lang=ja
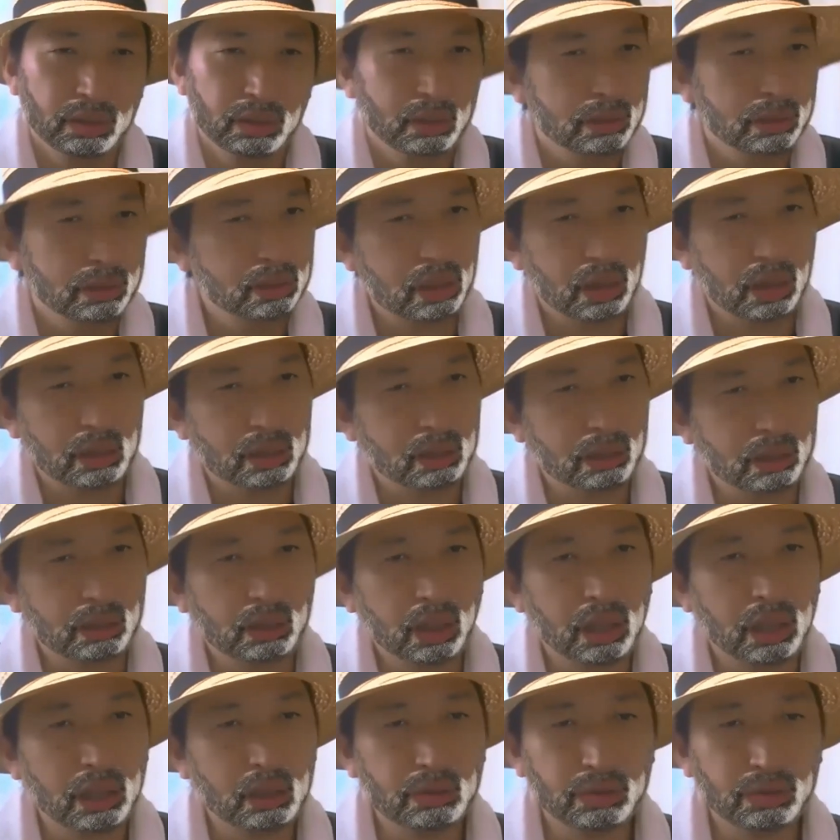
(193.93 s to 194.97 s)
なぜ
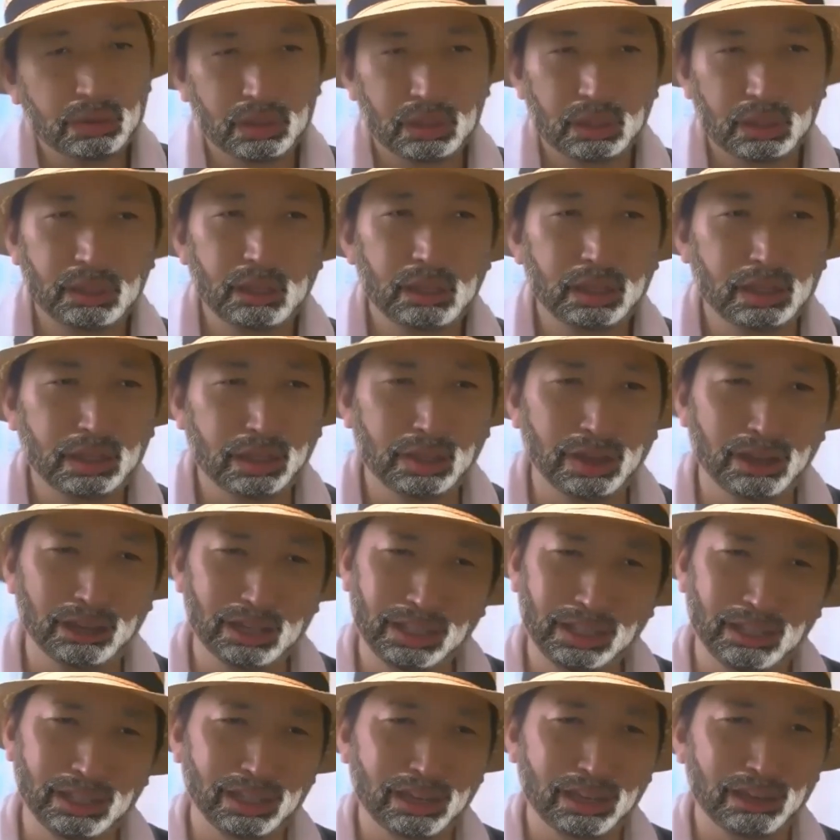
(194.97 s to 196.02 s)
対応してねって言われ
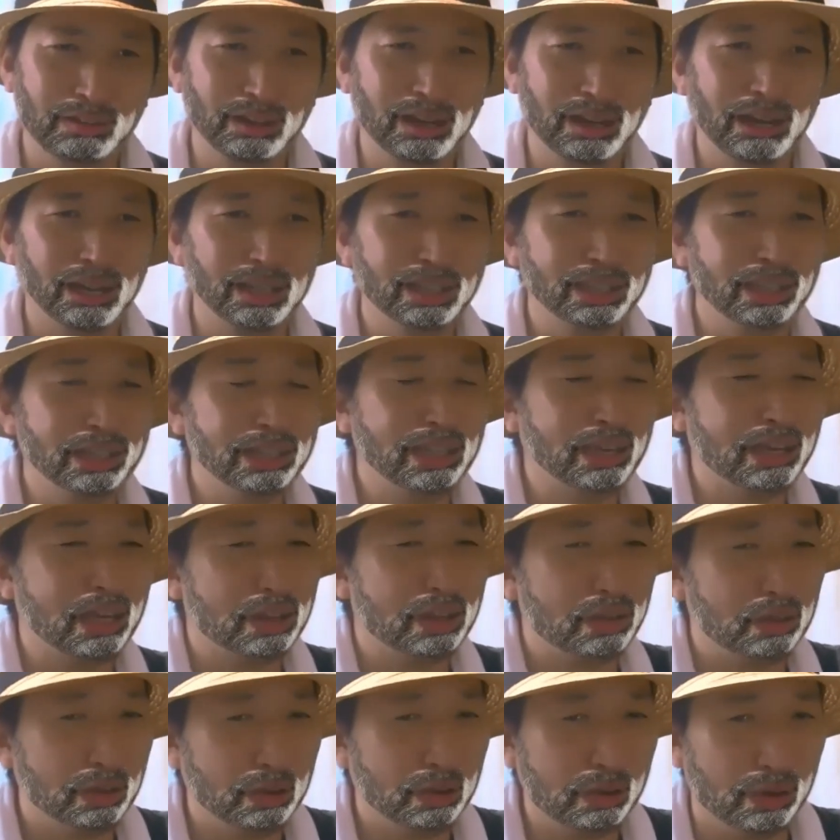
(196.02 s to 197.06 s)
たんだかわかんねえんだけ
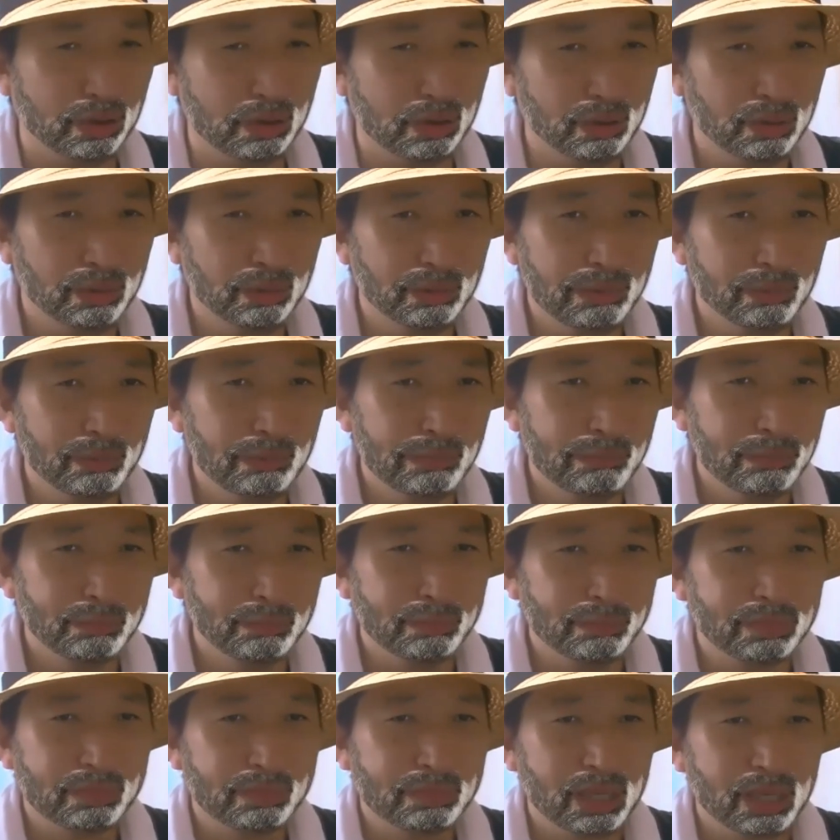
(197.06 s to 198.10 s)
どよ。
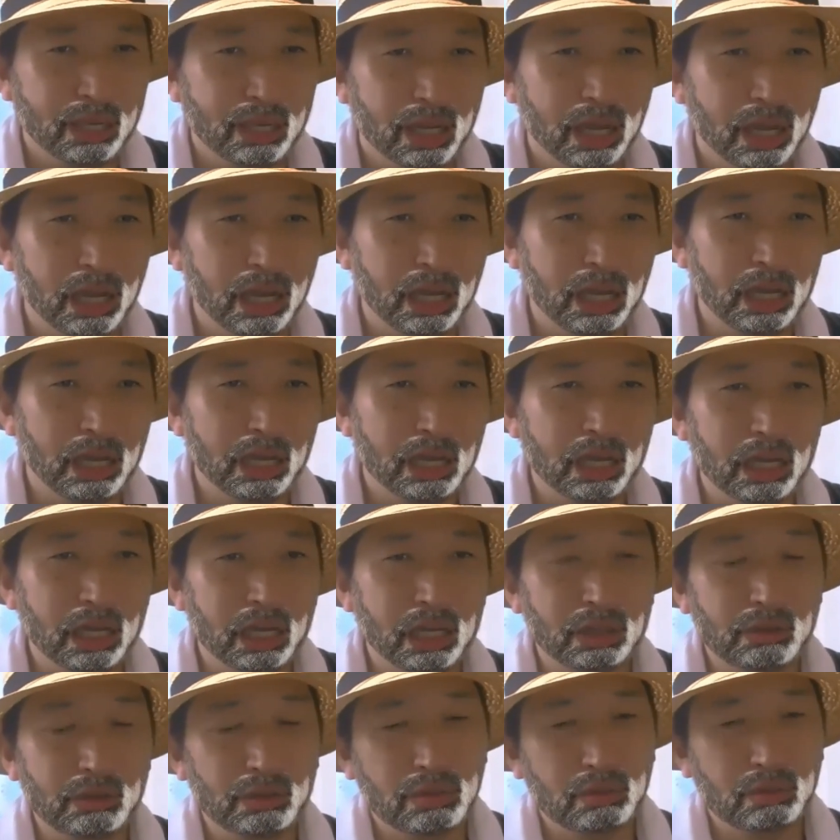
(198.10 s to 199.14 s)

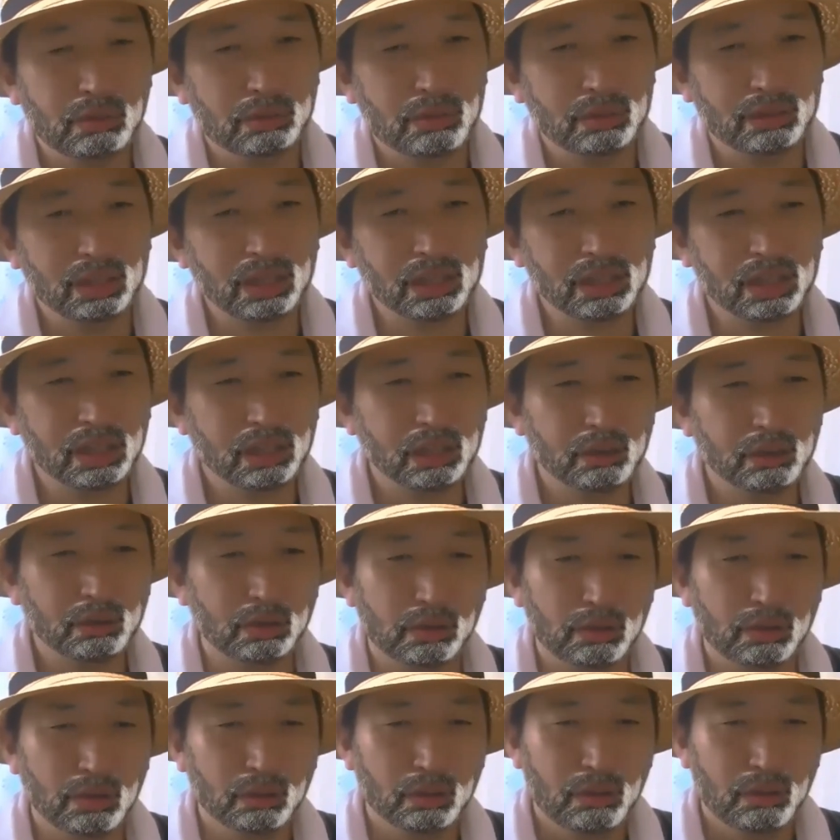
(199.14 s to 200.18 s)
あの、だって
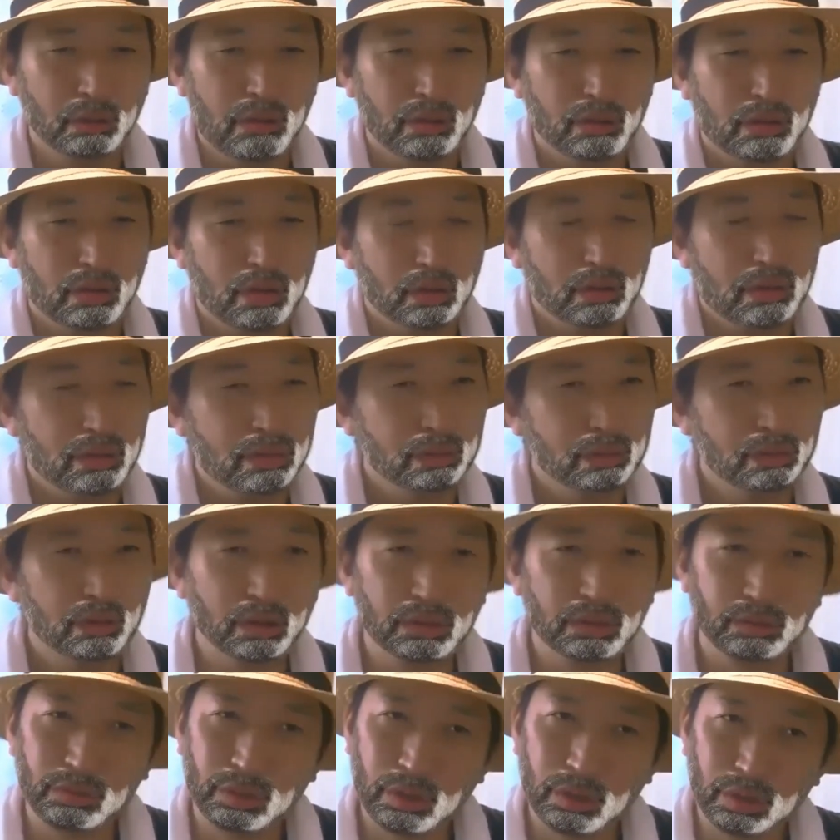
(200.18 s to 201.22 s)
よ、
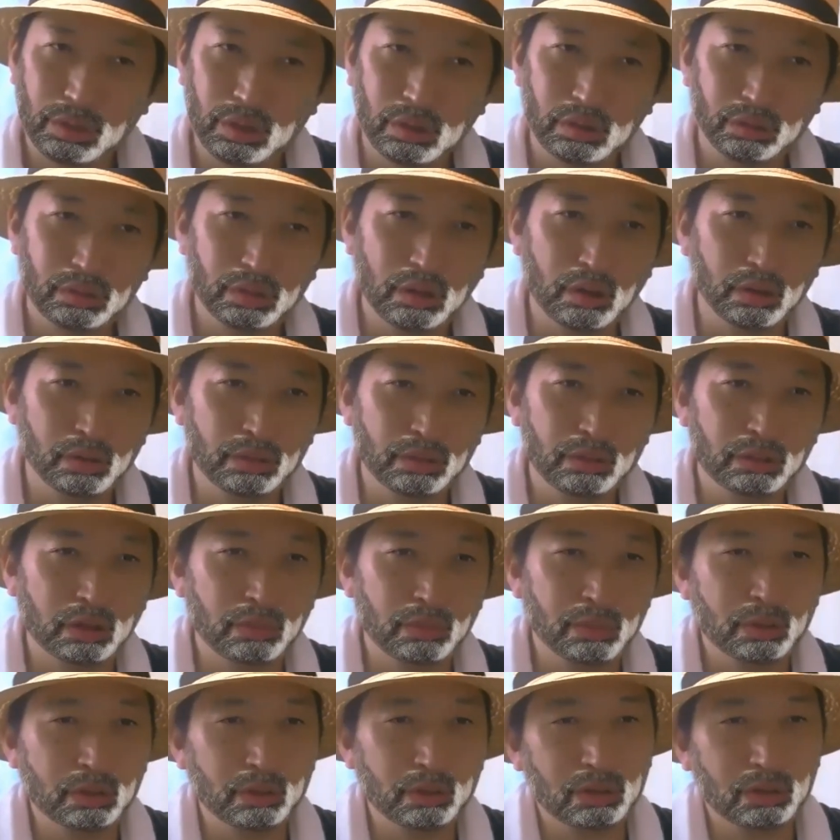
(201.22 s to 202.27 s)
なんでだ、なんで
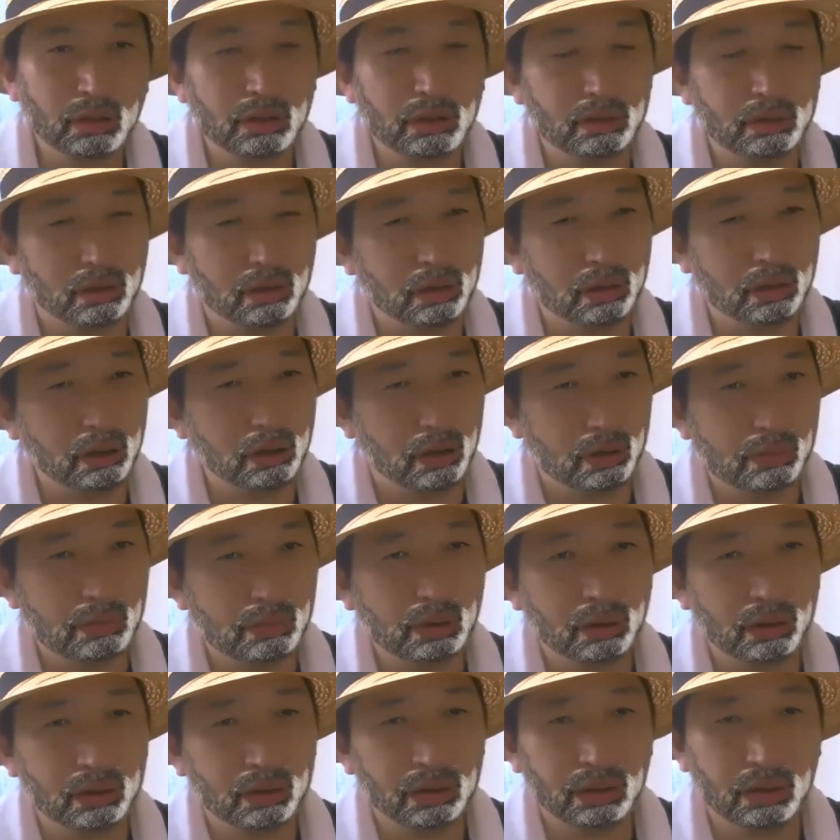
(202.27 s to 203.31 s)
ダメだったかんだな。
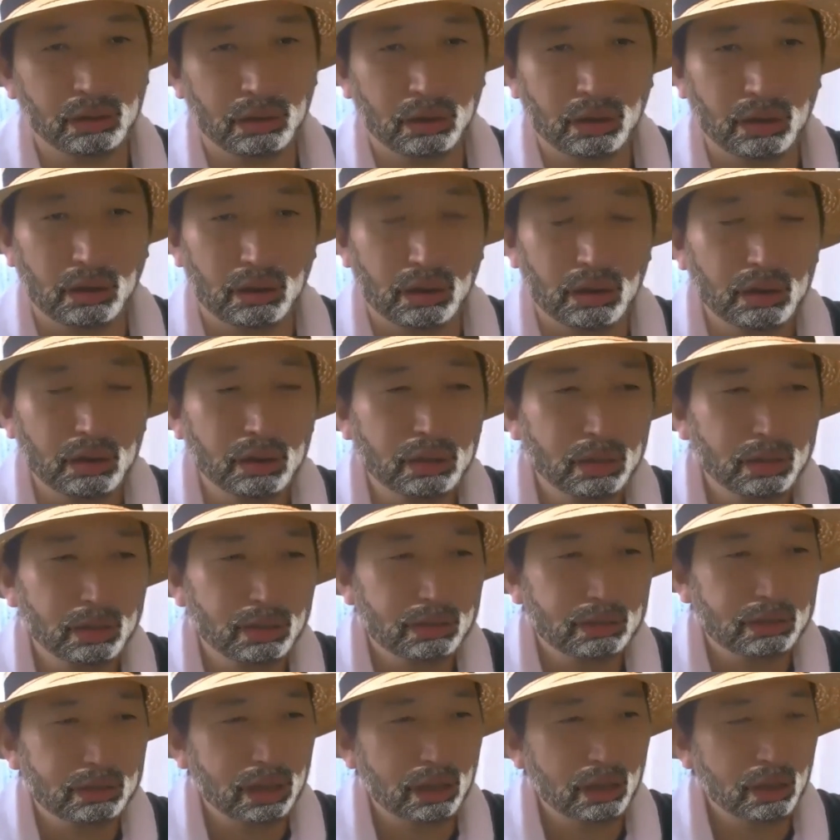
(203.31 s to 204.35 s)
わかんねえな。
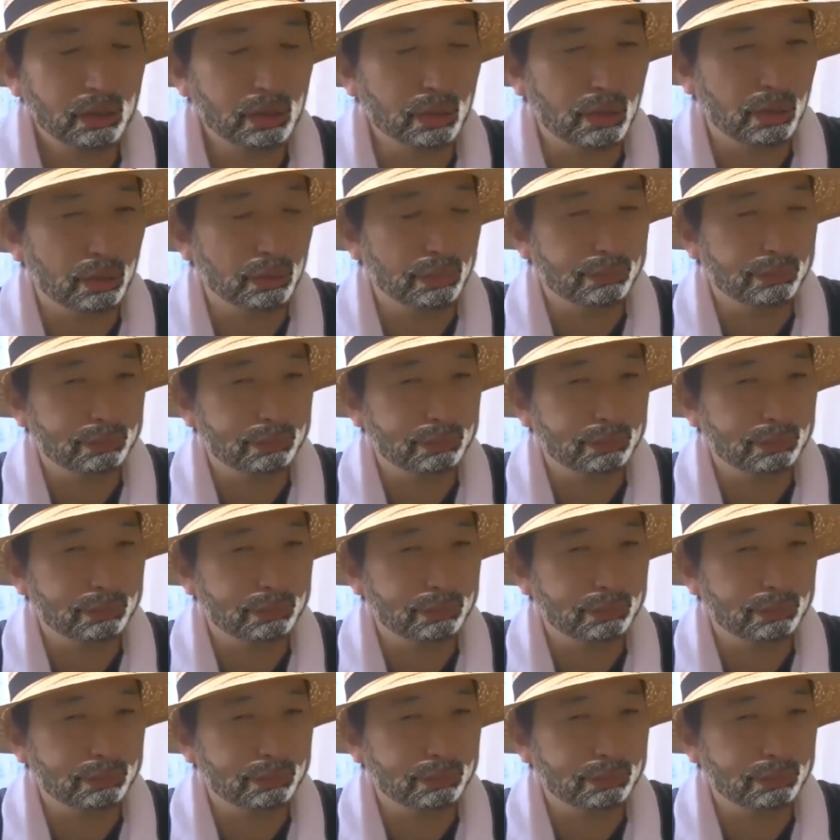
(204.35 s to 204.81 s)
でよ、